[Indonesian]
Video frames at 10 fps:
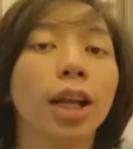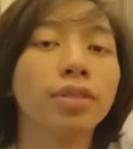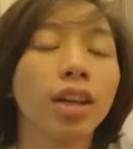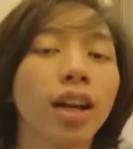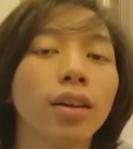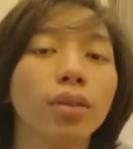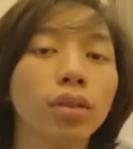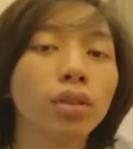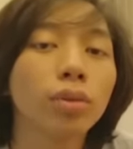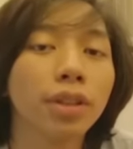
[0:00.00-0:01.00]
enam cara
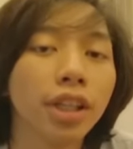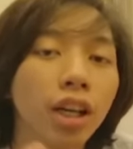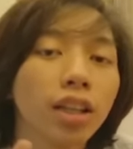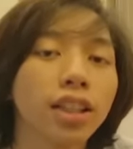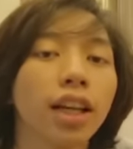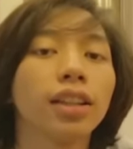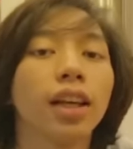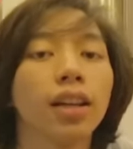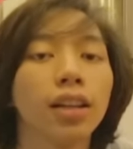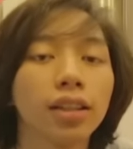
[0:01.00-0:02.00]
untuk menjaga
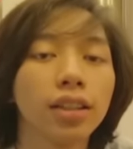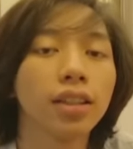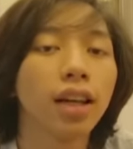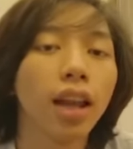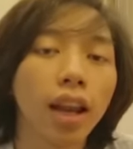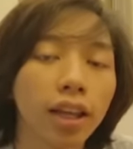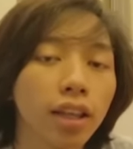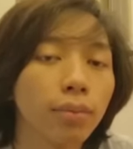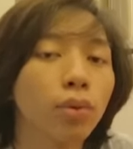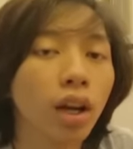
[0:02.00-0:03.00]
kesehatan ketika
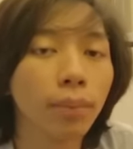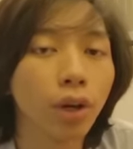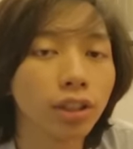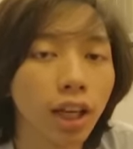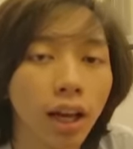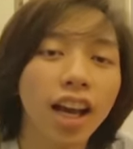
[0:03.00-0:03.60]
lagi bulan puasa